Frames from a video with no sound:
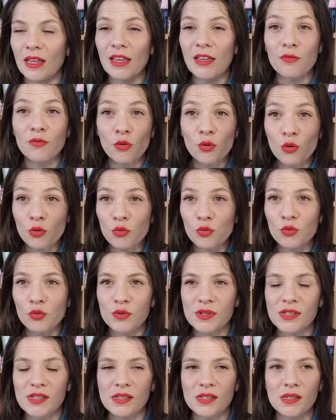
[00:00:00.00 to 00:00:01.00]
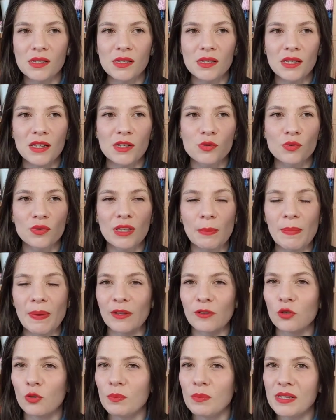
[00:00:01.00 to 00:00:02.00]
évoluent aussi, ils ont des
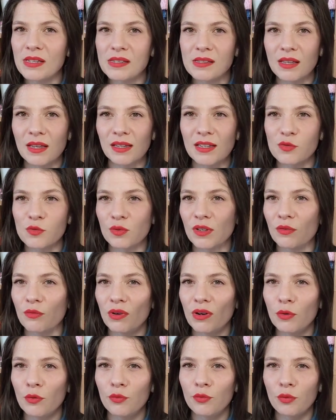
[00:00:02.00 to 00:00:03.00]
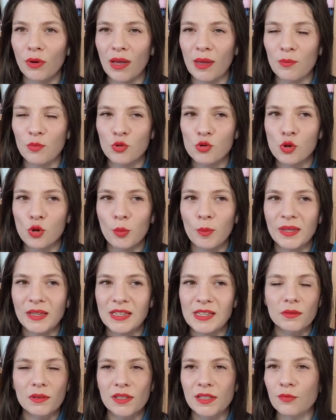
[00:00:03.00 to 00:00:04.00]
parts de mystère qui sont dévoilées au fur et à mesure, mais
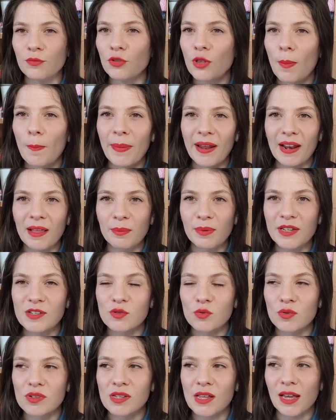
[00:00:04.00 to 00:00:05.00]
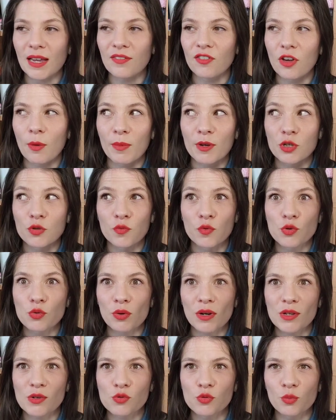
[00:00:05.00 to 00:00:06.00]
qui, qui vous donnent pas l'impression que ça arrive comme un cheveu
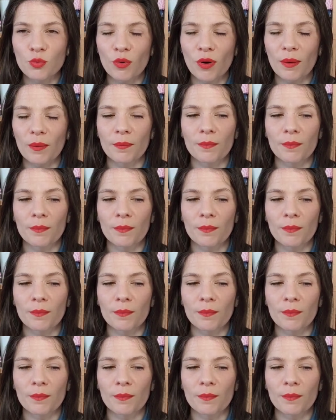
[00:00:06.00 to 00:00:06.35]
sur la soupe, quoi.